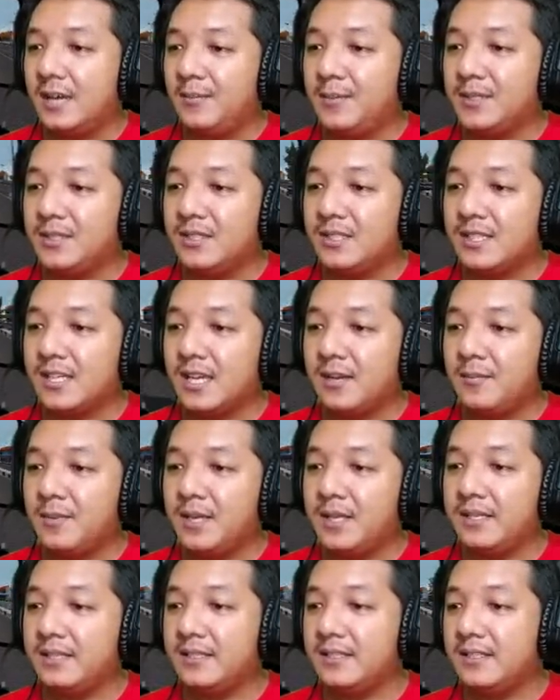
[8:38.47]
Episode
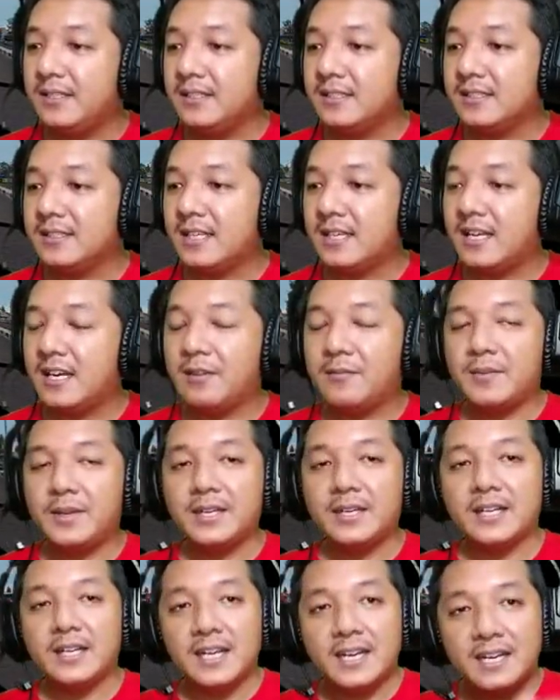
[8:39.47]
gaming saya
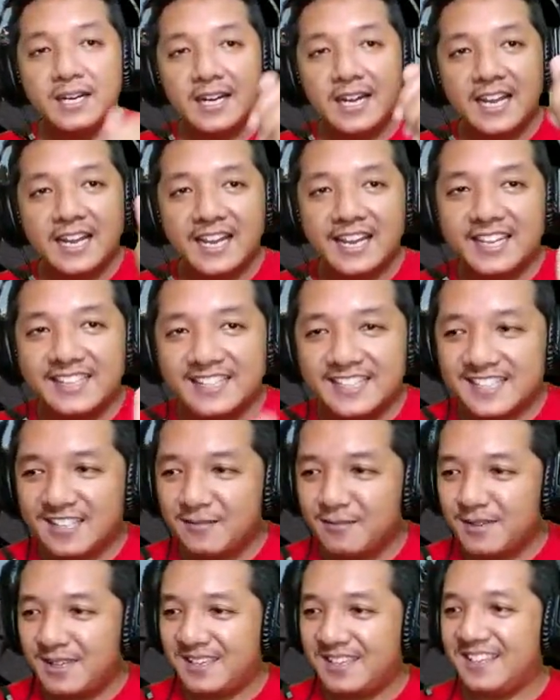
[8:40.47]
namai dengan ID
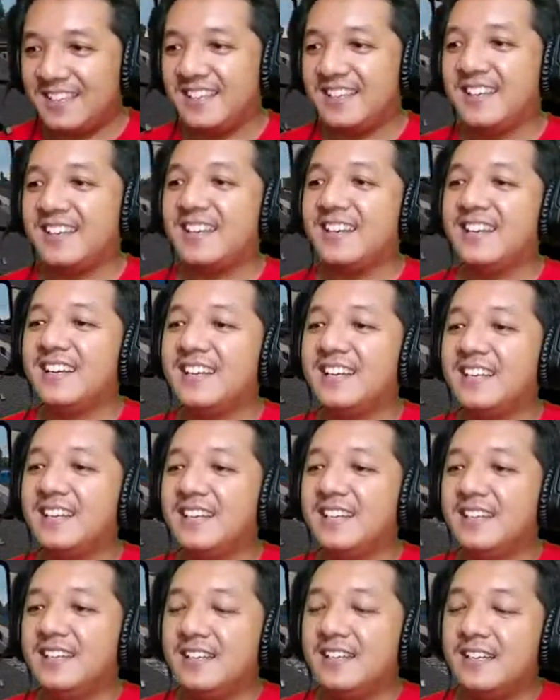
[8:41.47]
Gaming
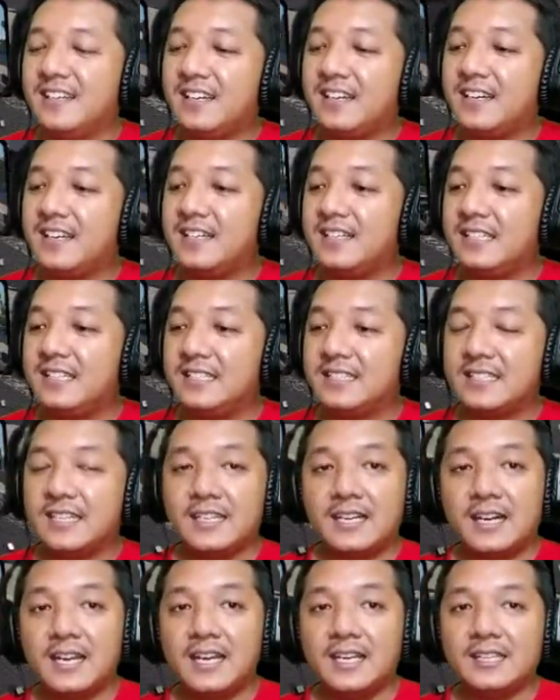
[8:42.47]
Karena di
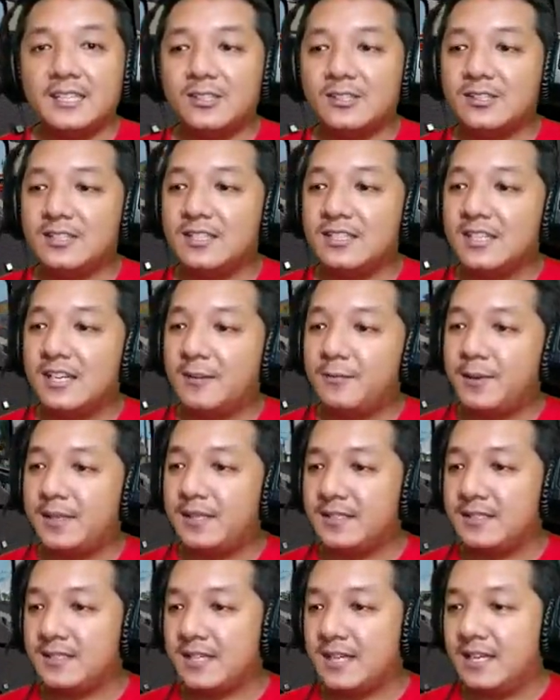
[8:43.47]
channel IT Otodidak
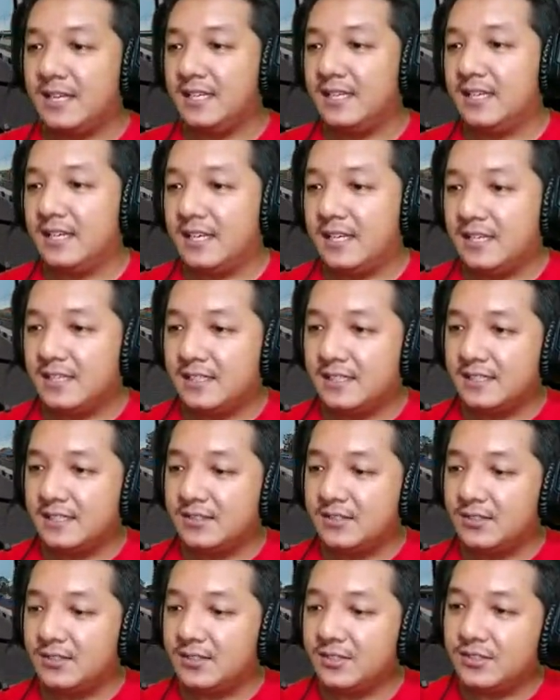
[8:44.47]
banyak sekali ya
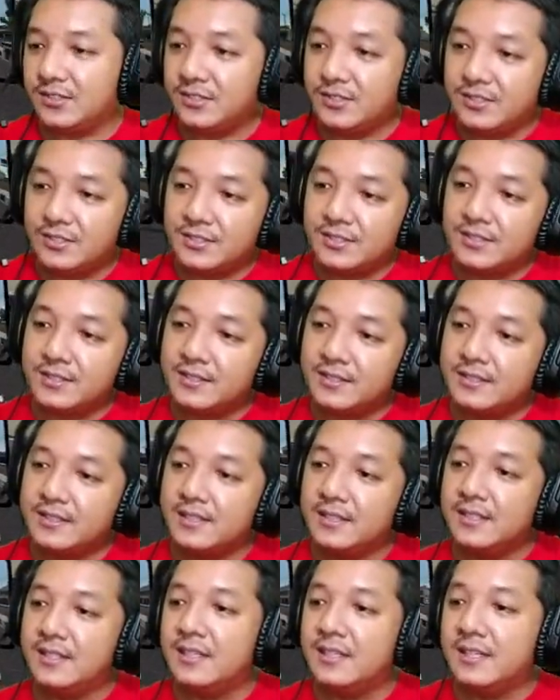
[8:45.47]
Untuk
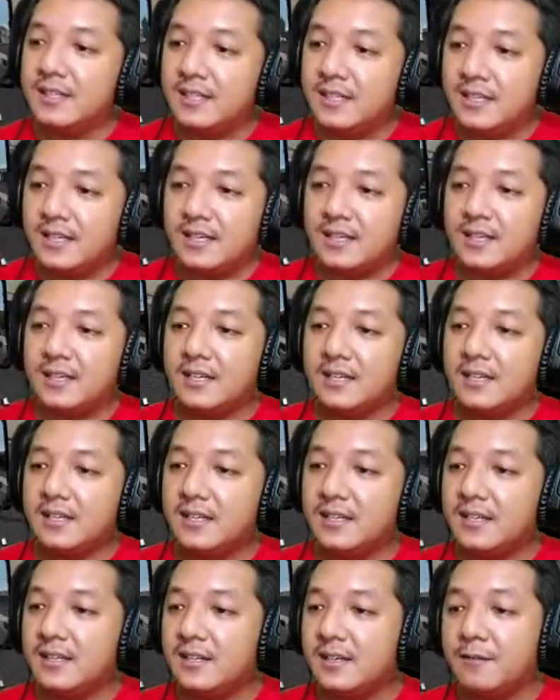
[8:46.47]

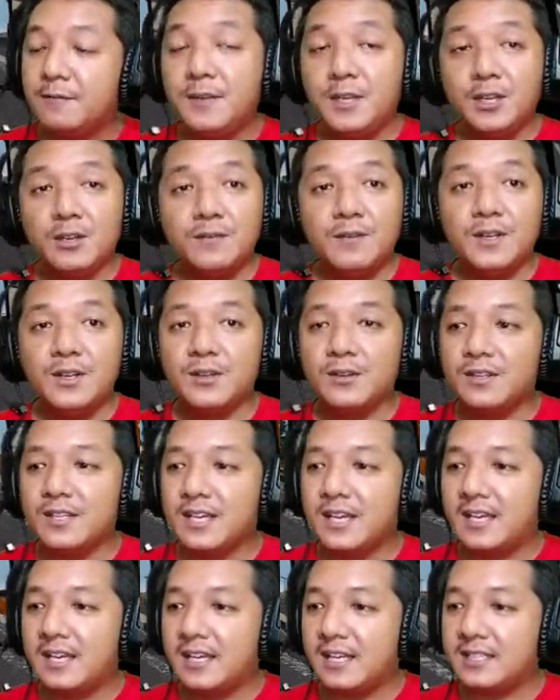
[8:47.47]
uh,
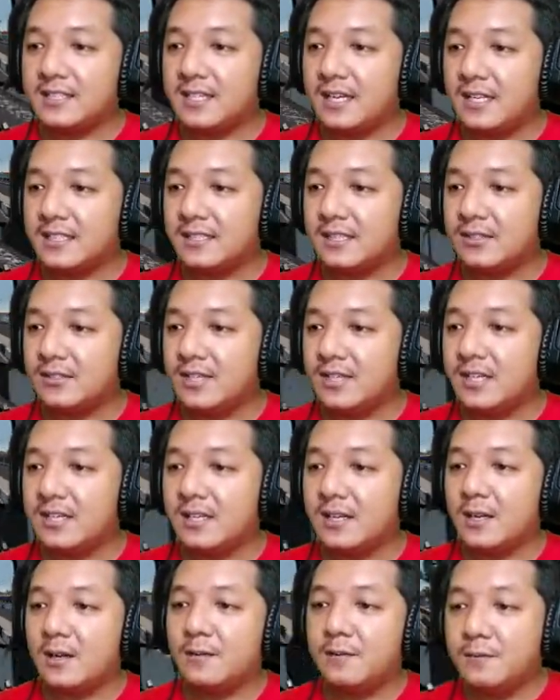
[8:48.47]
video-videonya ya. Salah satunya
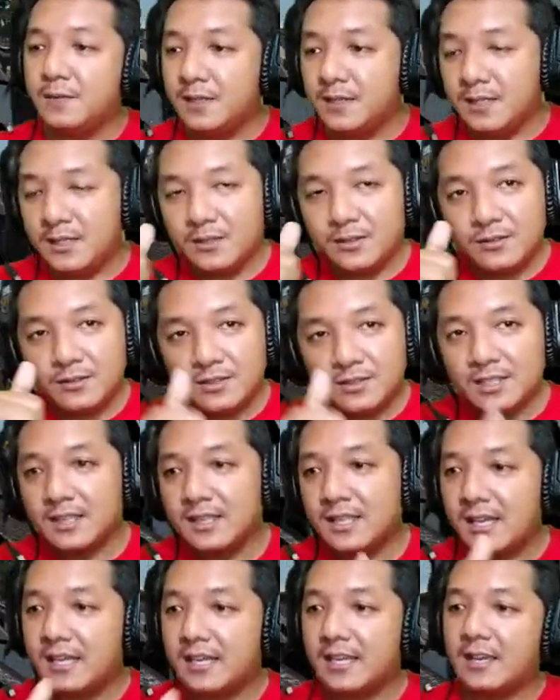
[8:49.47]
ada video
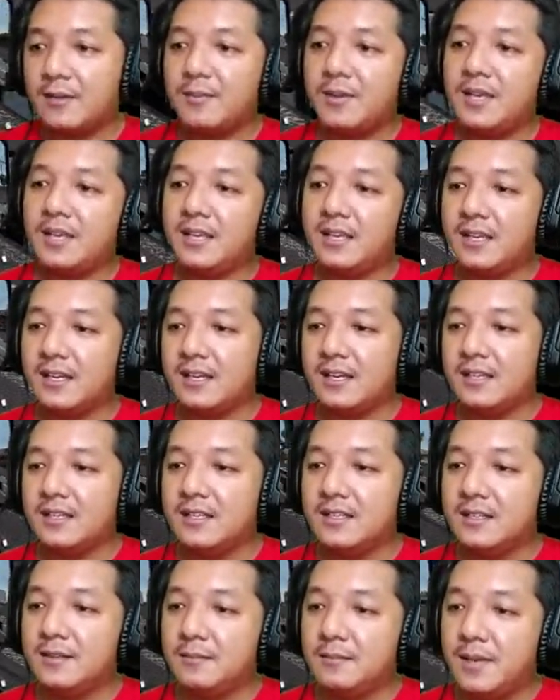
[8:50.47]
tentang gaming,
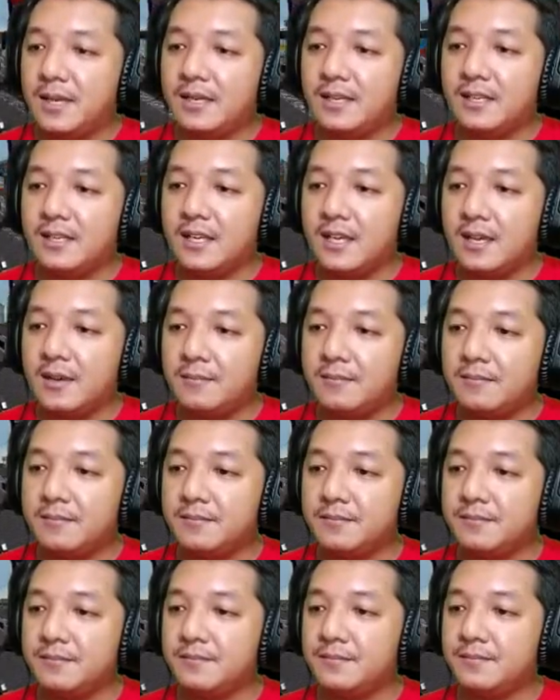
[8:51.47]
main game.